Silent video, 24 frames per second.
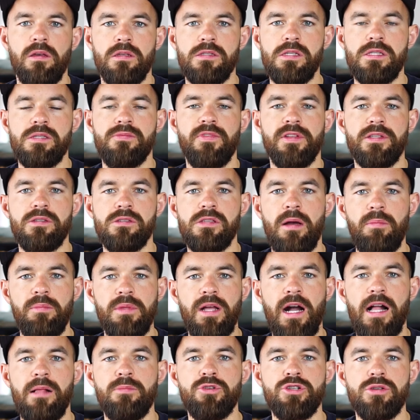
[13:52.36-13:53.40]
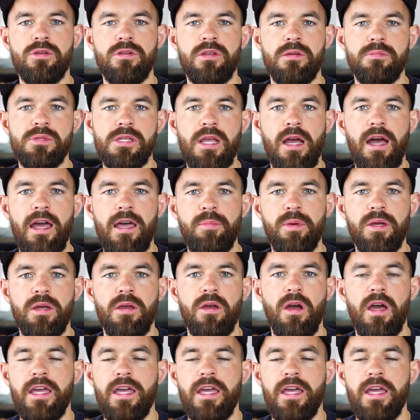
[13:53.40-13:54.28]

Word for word: Sitzen wir zusammen, eine halbe Stunde im Skype.